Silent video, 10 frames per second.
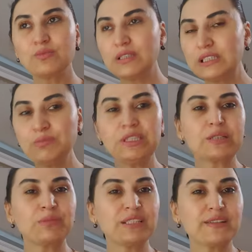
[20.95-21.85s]
ırım
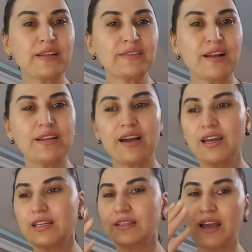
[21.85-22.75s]
kırım insanlarla
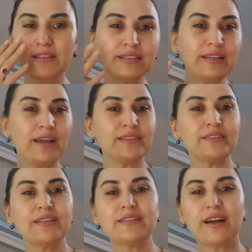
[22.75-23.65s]
kendi kendilerine